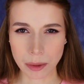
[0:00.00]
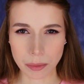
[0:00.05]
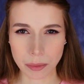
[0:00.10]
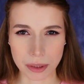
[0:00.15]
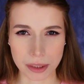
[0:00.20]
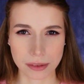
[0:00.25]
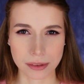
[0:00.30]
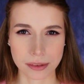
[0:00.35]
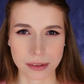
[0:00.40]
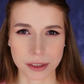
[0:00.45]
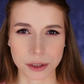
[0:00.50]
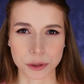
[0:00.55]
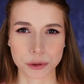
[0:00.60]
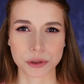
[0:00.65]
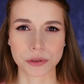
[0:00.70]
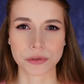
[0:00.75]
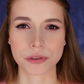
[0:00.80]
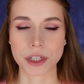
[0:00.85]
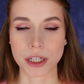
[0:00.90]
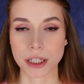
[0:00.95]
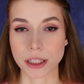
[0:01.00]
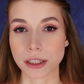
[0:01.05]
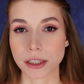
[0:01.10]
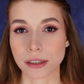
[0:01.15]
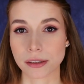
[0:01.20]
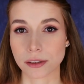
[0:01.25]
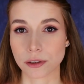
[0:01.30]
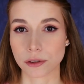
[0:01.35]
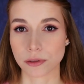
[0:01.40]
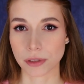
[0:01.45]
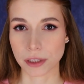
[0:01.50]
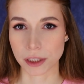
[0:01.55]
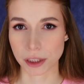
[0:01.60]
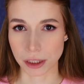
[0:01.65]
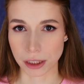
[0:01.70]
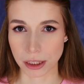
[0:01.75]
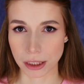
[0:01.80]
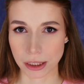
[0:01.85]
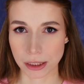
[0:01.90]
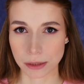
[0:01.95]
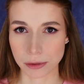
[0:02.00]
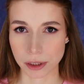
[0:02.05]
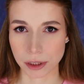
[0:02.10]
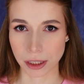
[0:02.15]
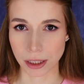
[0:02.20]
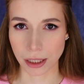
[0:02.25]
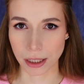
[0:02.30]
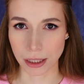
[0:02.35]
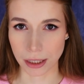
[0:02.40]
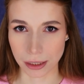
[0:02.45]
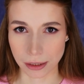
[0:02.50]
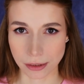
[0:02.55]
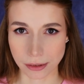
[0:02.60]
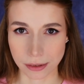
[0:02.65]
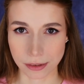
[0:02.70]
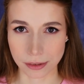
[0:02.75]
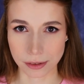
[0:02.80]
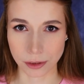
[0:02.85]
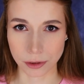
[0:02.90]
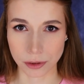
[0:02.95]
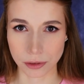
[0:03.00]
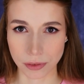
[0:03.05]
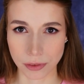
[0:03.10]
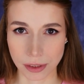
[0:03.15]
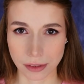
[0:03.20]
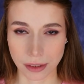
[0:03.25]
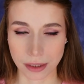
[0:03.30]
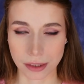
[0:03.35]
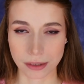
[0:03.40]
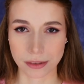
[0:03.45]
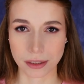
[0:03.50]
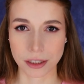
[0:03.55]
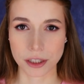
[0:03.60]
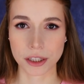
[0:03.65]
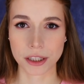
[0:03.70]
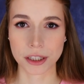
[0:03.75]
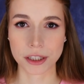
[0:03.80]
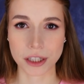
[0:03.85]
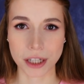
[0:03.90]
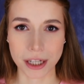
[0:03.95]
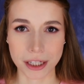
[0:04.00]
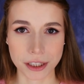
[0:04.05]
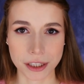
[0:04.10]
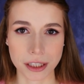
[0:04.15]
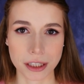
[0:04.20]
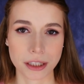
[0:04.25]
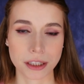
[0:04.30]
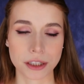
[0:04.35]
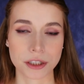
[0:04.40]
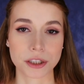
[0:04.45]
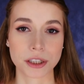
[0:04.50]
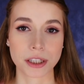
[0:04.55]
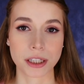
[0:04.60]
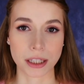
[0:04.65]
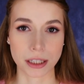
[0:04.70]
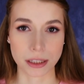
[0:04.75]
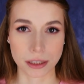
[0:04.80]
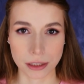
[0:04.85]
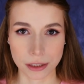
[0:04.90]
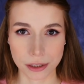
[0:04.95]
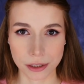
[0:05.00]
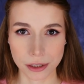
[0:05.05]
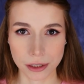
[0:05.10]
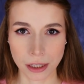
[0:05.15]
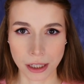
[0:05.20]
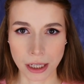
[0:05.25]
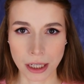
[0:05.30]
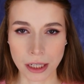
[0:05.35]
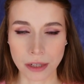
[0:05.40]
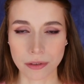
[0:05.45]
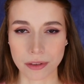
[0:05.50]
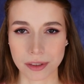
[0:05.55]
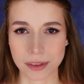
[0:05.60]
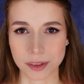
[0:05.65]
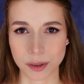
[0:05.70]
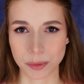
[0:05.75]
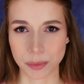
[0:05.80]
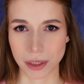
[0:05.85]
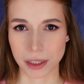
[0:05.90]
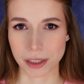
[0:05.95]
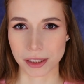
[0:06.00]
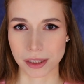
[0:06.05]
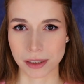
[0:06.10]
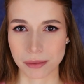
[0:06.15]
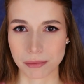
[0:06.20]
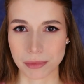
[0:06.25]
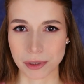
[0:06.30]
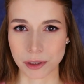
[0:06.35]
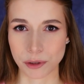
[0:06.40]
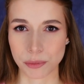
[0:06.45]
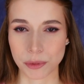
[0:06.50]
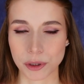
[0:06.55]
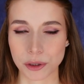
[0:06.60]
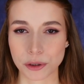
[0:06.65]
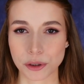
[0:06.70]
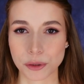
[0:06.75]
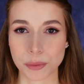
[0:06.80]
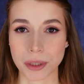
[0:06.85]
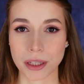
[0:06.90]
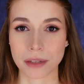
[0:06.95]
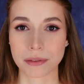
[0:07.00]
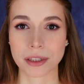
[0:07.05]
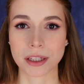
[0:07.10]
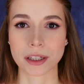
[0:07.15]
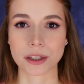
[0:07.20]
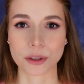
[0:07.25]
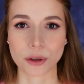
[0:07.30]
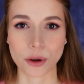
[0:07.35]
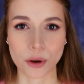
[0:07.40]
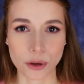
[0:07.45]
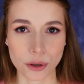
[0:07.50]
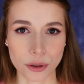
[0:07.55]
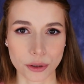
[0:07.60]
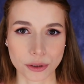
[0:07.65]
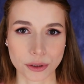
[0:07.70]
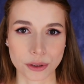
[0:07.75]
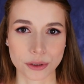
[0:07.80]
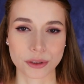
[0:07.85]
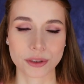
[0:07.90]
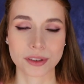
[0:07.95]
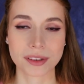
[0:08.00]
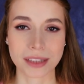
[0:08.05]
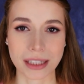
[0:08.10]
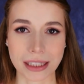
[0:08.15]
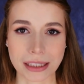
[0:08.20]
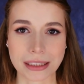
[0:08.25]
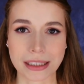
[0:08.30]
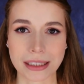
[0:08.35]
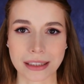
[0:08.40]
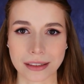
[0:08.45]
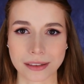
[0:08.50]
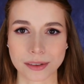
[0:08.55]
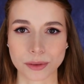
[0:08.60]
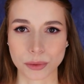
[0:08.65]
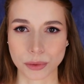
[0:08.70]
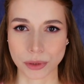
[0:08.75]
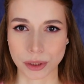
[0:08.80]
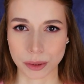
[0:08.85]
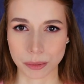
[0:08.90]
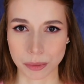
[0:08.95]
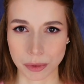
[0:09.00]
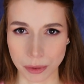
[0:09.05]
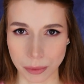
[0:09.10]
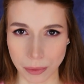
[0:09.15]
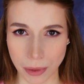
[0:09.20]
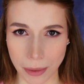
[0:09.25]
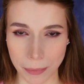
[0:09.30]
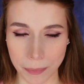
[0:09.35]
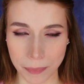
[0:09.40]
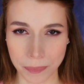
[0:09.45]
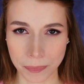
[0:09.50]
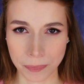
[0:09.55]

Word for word: Bliscy już wcześniej zauważyli, że Aleksis odwiedza ich znacznie rzadziej niż kiedyś. W listopadzie miał minąć prawie rok, odkąd ostatni raz u nich była.